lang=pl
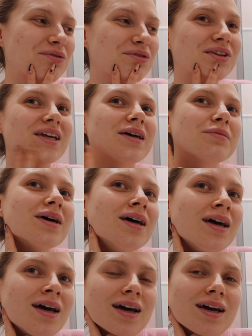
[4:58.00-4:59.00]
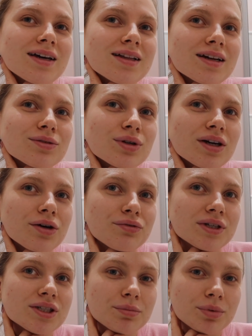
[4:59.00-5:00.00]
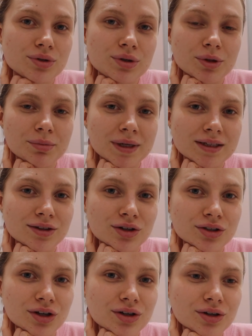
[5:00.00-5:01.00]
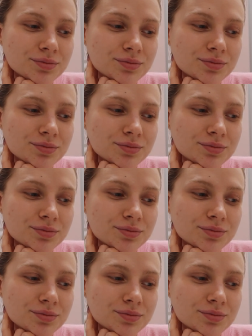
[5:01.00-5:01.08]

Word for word: powodem, e, dla którego właśnie poszłam do pani doktor.